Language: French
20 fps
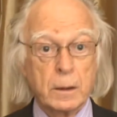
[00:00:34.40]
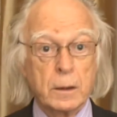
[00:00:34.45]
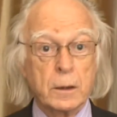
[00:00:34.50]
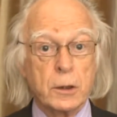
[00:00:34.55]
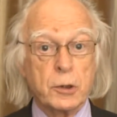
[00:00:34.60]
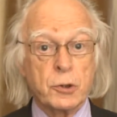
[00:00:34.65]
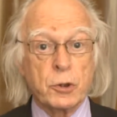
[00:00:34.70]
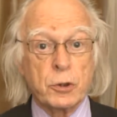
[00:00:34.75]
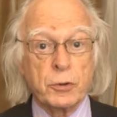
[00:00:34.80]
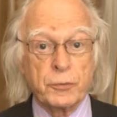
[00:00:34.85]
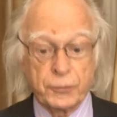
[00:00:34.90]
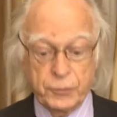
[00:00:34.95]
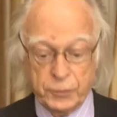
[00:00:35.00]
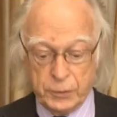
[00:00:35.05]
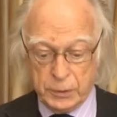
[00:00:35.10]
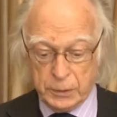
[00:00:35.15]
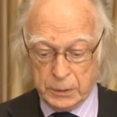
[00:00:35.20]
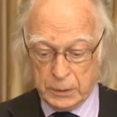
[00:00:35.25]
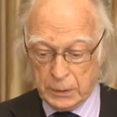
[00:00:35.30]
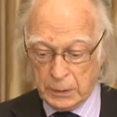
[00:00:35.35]
Et je le
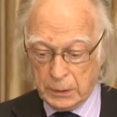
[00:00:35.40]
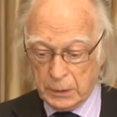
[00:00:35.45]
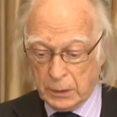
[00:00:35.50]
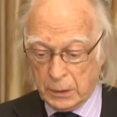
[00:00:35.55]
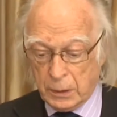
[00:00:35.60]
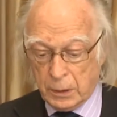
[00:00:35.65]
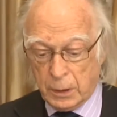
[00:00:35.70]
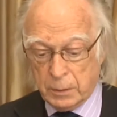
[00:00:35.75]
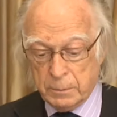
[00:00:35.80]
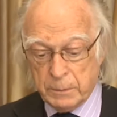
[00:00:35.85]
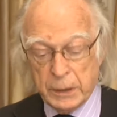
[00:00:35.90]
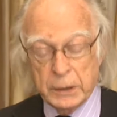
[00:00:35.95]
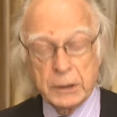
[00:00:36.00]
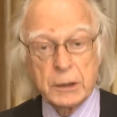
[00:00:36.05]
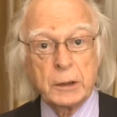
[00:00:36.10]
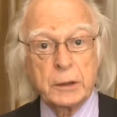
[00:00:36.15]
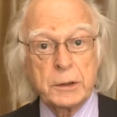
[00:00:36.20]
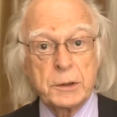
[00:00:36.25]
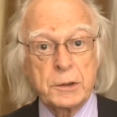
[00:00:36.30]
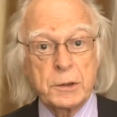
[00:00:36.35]
fais en ma
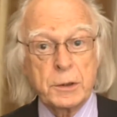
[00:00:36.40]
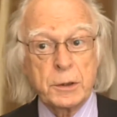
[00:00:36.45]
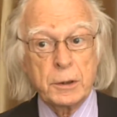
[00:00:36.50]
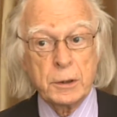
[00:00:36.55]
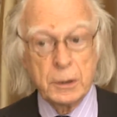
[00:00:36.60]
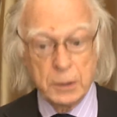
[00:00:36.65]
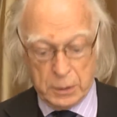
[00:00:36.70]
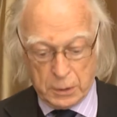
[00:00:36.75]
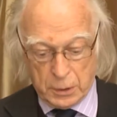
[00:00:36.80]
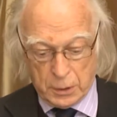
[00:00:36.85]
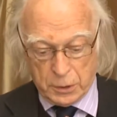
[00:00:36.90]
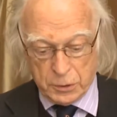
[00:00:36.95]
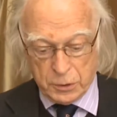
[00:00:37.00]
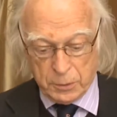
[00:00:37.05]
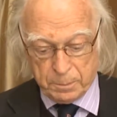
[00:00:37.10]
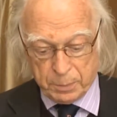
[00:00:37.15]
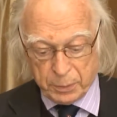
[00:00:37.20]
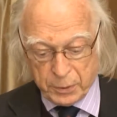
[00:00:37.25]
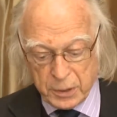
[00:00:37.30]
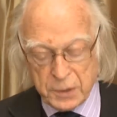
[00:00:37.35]
qualité de
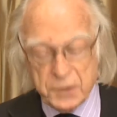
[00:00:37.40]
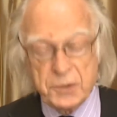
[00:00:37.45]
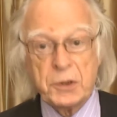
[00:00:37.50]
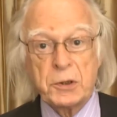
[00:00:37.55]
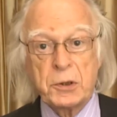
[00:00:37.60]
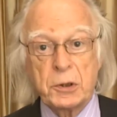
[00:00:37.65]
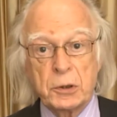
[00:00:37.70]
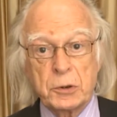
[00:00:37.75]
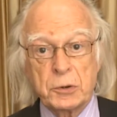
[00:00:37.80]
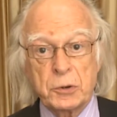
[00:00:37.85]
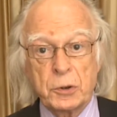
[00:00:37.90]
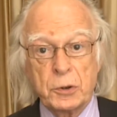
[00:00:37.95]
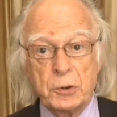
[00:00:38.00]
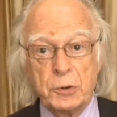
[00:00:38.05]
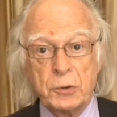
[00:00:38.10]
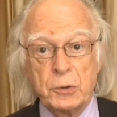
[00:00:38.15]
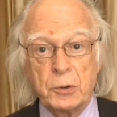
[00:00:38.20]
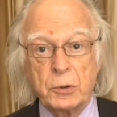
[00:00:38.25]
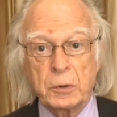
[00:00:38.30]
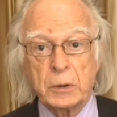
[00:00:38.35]
président de
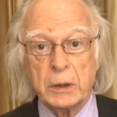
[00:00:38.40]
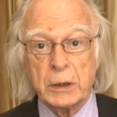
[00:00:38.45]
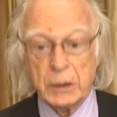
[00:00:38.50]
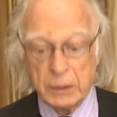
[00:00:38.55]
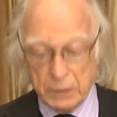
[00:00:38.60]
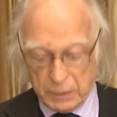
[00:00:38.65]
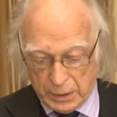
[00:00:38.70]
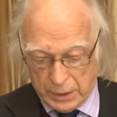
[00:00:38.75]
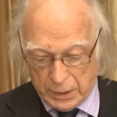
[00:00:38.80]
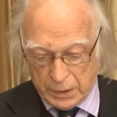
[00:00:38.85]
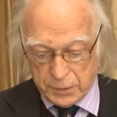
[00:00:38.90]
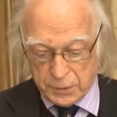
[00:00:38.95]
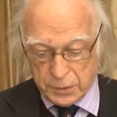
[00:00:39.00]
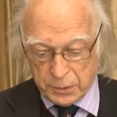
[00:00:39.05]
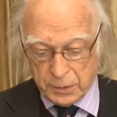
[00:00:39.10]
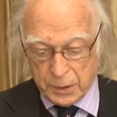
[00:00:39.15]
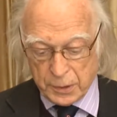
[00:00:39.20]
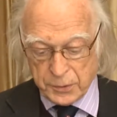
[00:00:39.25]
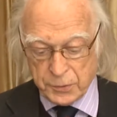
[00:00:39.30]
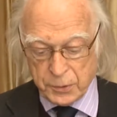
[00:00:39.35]
l'Union
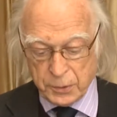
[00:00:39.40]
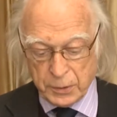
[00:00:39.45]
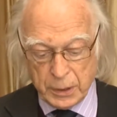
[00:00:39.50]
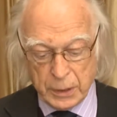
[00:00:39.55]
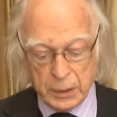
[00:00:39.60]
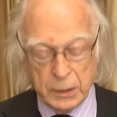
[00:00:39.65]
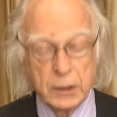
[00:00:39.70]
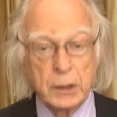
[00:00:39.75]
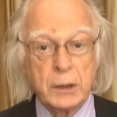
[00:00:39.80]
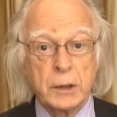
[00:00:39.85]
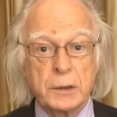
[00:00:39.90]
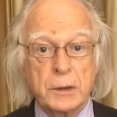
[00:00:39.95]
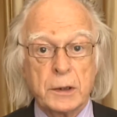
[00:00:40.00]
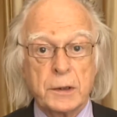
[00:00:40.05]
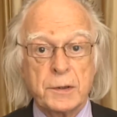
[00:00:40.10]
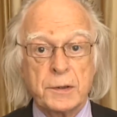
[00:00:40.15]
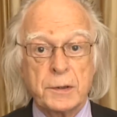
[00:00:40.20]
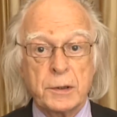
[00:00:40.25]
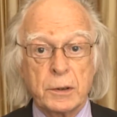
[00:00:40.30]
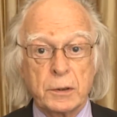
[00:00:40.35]
internationale des
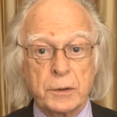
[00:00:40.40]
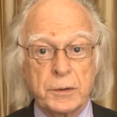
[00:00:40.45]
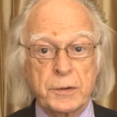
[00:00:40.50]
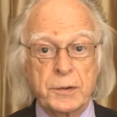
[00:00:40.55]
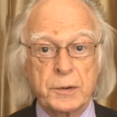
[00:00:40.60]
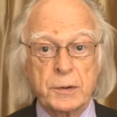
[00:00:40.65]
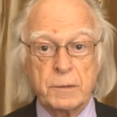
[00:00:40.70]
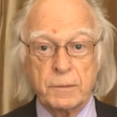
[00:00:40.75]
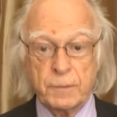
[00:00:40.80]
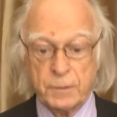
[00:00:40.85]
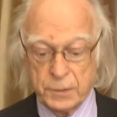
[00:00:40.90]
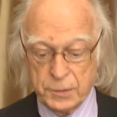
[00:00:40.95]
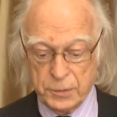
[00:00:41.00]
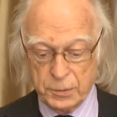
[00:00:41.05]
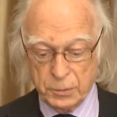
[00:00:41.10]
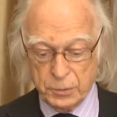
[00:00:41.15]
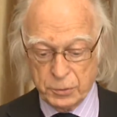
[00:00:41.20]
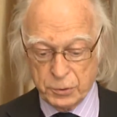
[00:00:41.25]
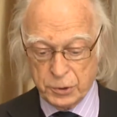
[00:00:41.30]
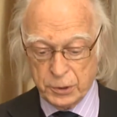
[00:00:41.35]
sciences
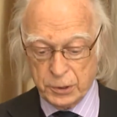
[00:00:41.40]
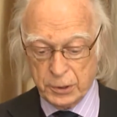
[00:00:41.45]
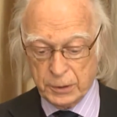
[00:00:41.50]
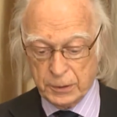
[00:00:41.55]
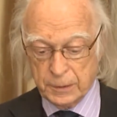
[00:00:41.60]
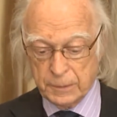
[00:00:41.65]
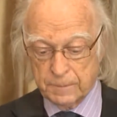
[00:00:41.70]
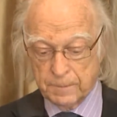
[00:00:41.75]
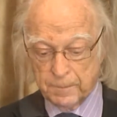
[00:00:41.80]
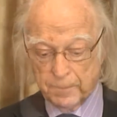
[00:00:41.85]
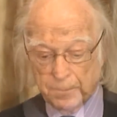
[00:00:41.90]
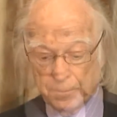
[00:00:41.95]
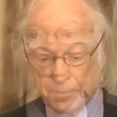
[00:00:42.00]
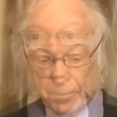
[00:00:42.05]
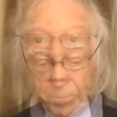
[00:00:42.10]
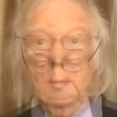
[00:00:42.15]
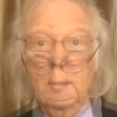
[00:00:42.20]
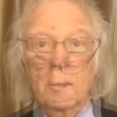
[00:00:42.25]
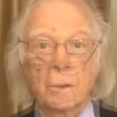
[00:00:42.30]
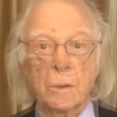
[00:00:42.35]
physiologiques.
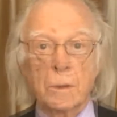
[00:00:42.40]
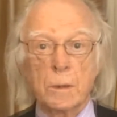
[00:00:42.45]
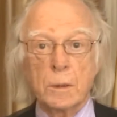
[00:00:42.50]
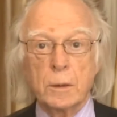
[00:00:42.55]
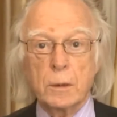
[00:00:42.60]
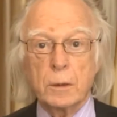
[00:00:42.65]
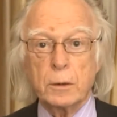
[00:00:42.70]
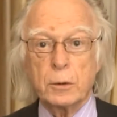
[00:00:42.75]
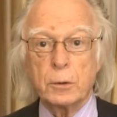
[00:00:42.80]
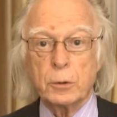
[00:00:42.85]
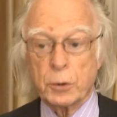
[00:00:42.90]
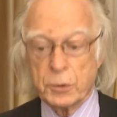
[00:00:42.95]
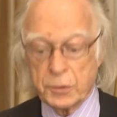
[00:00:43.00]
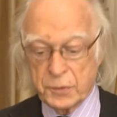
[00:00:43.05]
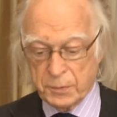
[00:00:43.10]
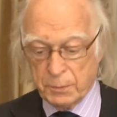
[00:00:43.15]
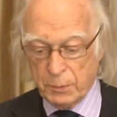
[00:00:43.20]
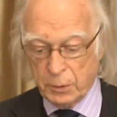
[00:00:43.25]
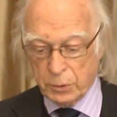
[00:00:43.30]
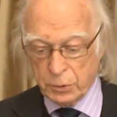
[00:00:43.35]

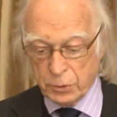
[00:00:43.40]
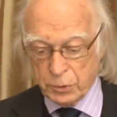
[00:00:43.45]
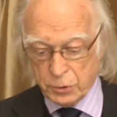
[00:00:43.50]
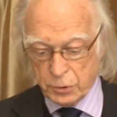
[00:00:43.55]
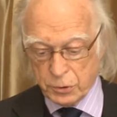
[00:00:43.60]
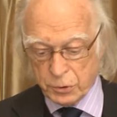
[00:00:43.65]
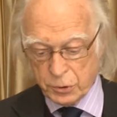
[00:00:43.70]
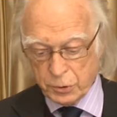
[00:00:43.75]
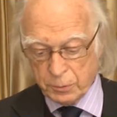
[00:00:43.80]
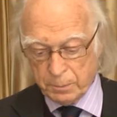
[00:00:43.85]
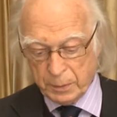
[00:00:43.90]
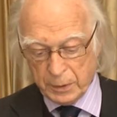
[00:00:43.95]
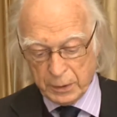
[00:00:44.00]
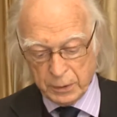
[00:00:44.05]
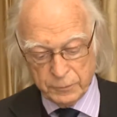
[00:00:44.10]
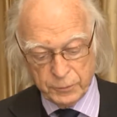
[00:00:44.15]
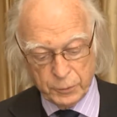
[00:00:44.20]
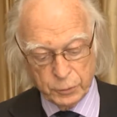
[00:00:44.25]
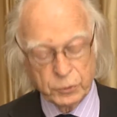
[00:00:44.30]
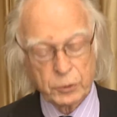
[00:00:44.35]
Heureusement, je parle
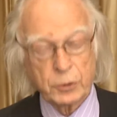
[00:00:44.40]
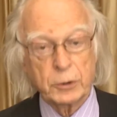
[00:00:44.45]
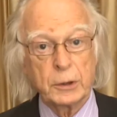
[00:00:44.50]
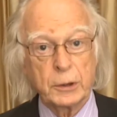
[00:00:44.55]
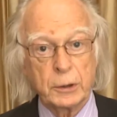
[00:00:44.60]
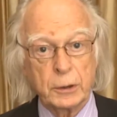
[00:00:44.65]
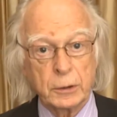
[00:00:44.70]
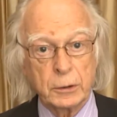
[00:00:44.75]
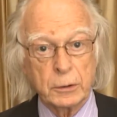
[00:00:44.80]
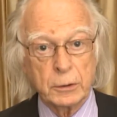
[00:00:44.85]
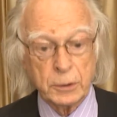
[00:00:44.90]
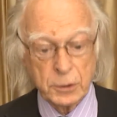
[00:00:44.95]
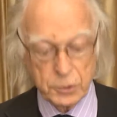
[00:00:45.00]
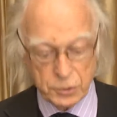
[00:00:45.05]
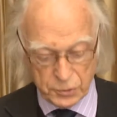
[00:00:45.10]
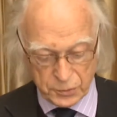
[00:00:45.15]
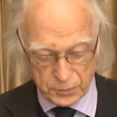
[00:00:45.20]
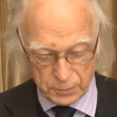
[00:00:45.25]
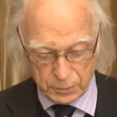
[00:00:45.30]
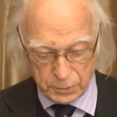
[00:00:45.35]
votre langue. Je
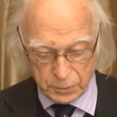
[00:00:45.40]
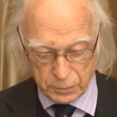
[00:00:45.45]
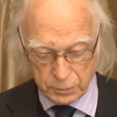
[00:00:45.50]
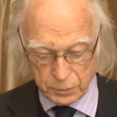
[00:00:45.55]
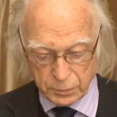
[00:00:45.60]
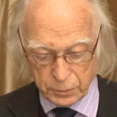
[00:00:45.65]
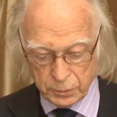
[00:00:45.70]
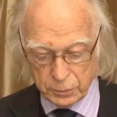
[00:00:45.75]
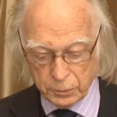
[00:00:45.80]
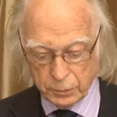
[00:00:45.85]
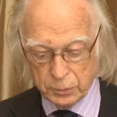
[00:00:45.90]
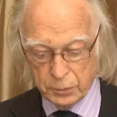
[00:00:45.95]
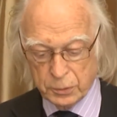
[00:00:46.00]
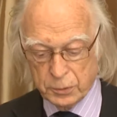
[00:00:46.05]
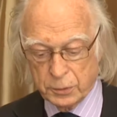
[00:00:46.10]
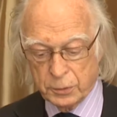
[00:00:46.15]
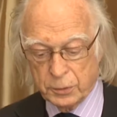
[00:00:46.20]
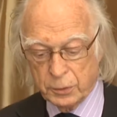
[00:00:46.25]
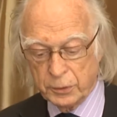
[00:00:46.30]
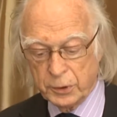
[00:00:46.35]
suis donc heureux de
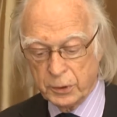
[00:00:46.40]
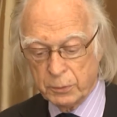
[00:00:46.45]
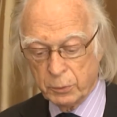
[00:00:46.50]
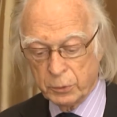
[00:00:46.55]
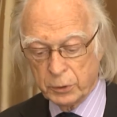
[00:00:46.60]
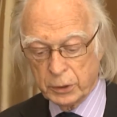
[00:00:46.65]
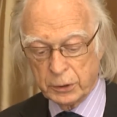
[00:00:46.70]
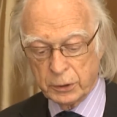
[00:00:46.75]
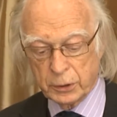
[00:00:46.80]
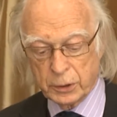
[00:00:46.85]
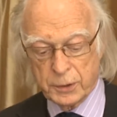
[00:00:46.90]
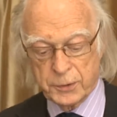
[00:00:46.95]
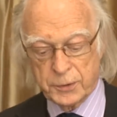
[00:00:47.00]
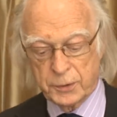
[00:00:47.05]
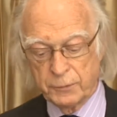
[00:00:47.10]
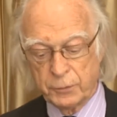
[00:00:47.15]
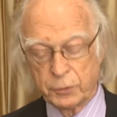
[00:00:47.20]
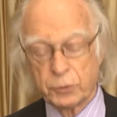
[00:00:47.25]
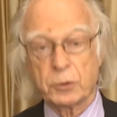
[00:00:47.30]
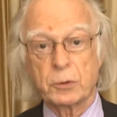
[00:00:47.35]
donner mon adresse à
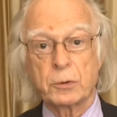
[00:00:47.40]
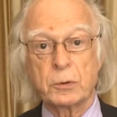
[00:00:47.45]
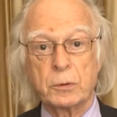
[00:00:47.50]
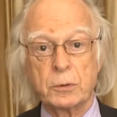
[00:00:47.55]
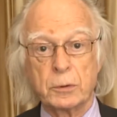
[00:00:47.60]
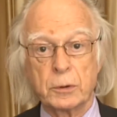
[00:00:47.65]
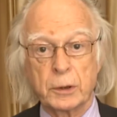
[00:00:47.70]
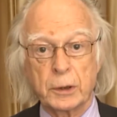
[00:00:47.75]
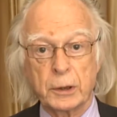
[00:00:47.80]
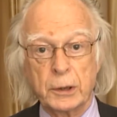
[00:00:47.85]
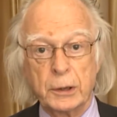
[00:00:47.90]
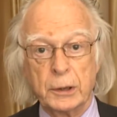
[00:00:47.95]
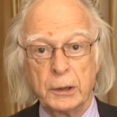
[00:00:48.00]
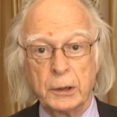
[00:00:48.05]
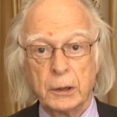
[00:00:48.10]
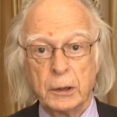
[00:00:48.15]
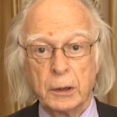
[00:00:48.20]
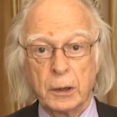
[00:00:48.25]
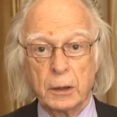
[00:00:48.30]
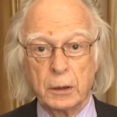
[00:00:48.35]
votre congrès
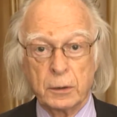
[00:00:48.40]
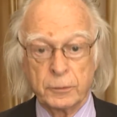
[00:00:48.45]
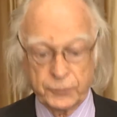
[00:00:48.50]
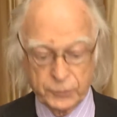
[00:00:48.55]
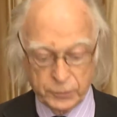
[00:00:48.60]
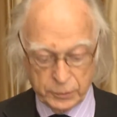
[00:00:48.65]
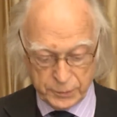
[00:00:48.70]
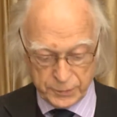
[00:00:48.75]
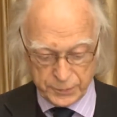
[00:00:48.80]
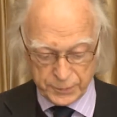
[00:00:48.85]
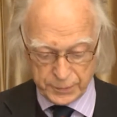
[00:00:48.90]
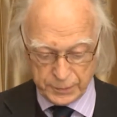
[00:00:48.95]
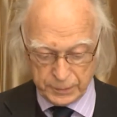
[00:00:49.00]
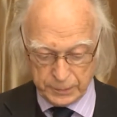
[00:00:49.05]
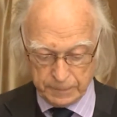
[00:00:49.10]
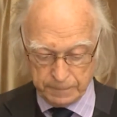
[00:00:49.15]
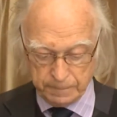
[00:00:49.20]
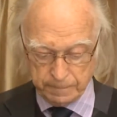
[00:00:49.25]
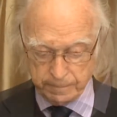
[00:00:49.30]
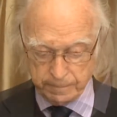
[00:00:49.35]
en français